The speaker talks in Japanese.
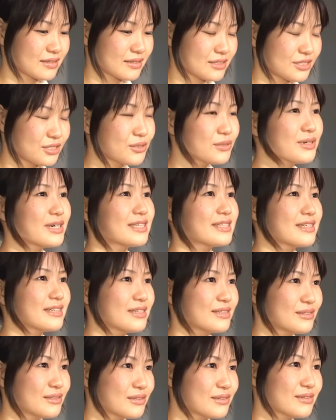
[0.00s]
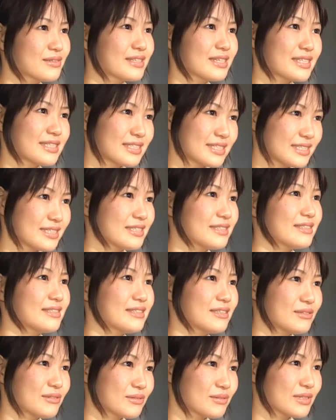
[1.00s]
昇華されるようなシーンっ
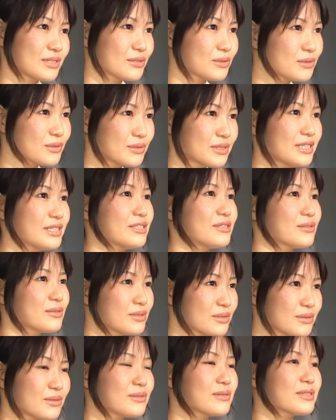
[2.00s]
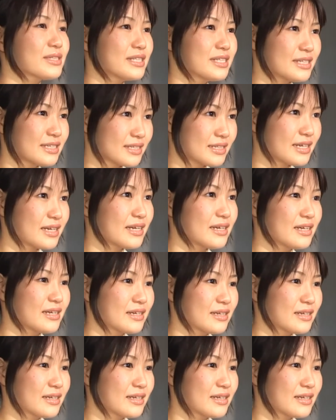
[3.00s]
ていうのはすごく印象に残っていて